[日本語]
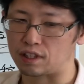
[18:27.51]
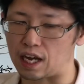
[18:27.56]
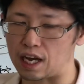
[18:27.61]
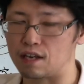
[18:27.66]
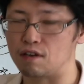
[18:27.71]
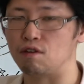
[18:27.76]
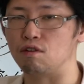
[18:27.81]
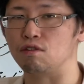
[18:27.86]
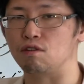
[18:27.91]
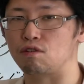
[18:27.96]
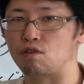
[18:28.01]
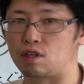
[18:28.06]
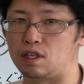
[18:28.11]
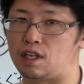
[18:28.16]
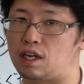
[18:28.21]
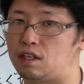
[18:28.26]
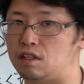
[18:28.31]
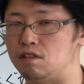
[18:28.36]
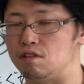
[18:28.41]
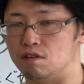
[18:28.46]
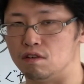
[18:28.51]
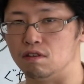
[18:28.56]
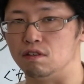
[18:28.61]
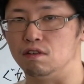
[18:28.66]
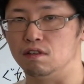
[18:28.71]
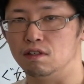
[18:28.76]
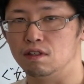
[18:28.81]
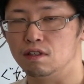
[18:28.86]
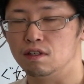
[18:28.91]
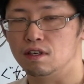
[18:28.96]
対応の時だけですよ。
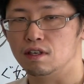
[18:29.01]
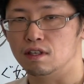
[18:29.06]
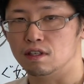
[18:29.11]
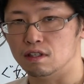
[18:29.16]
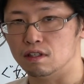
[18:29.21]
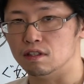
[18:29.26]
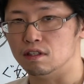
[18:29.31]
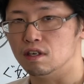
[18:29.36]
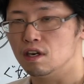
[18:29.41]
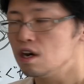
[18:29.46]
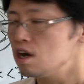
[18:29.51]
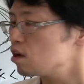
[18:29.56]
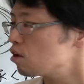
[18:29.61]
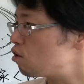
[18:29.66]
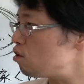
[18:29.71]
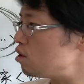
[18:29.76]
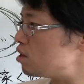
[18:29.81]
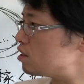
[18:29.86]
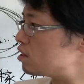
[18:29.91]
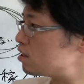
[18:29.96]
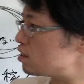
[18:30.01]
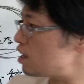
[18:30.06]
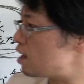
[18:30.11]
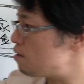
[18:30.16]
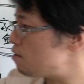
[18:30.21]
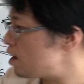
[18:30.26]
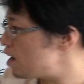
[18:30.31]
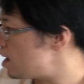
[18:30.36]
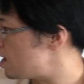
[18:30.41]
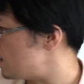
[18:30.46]
こいつ
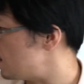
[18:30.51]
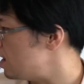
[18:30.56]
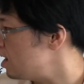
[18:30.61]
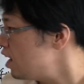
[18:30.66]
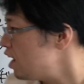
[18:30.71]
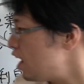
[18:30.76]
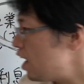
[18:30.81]
らは、